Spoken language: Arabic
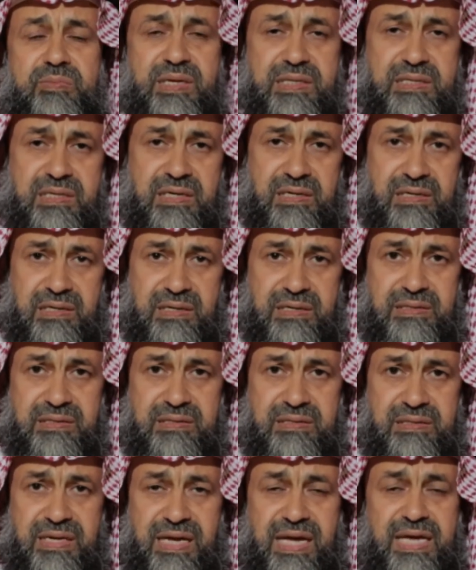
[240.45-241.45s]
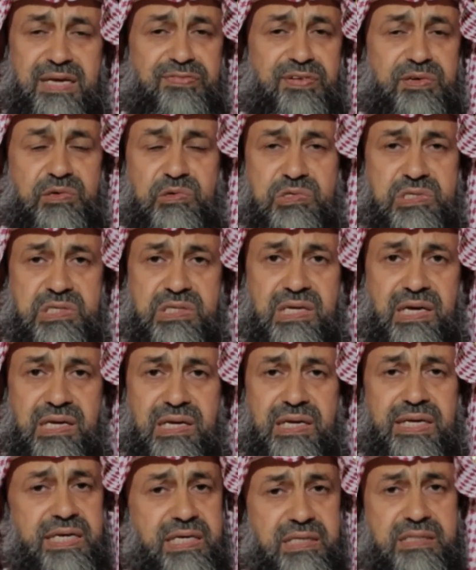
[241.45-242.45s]
يدخل أي فيروس
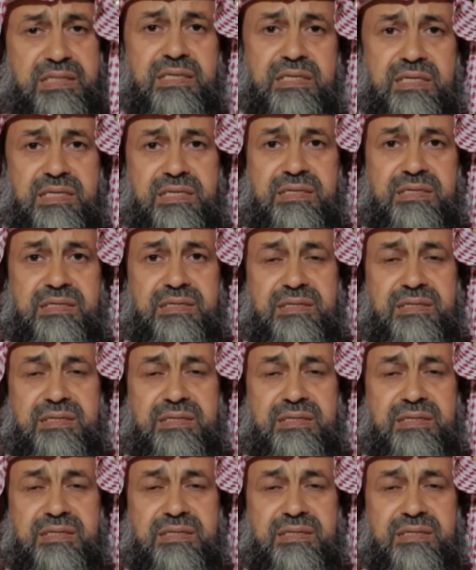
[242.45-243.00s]
يدخل يقطك